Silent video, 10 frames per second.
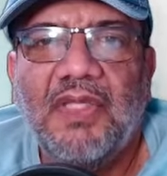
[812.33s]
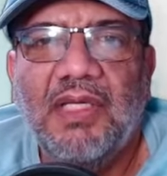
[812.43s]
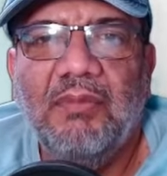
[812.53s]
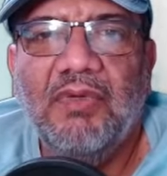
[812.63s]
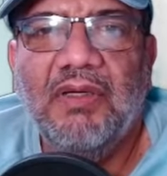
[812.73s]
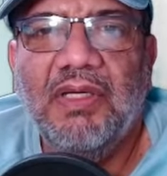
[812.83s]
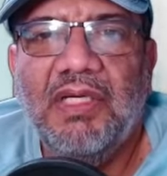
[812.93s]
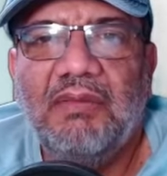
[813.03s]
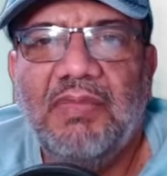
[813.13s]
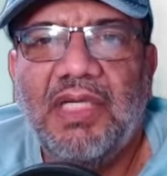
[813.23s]
Vamos a
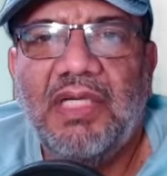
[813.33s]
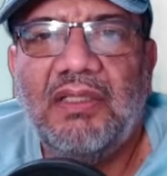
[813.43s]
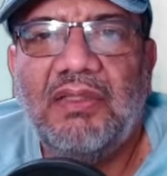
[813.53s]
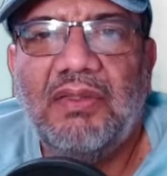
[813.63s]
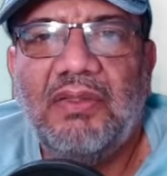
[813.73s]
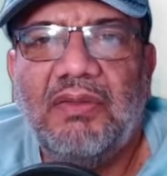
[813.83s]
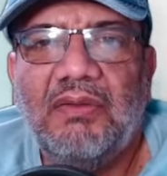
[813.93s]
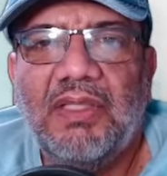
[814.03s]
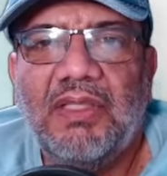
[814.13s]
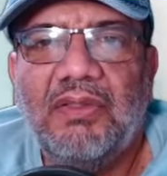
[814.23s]
ver, maguito, a
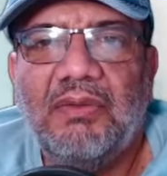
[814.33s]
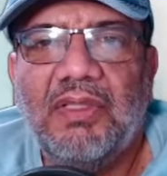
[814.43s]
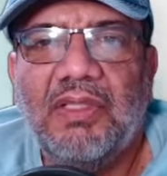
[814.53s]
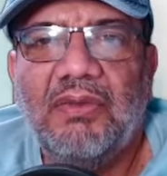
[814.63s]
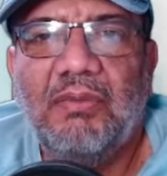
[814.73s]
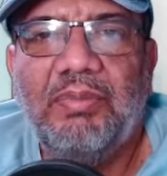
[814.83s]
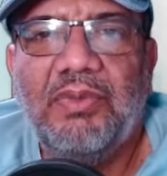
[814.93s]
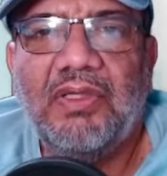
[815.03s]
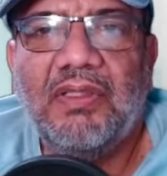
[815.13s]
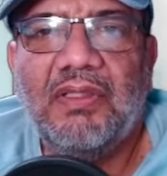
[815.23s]
ver cómo te
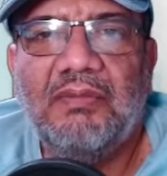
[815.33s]
comportas,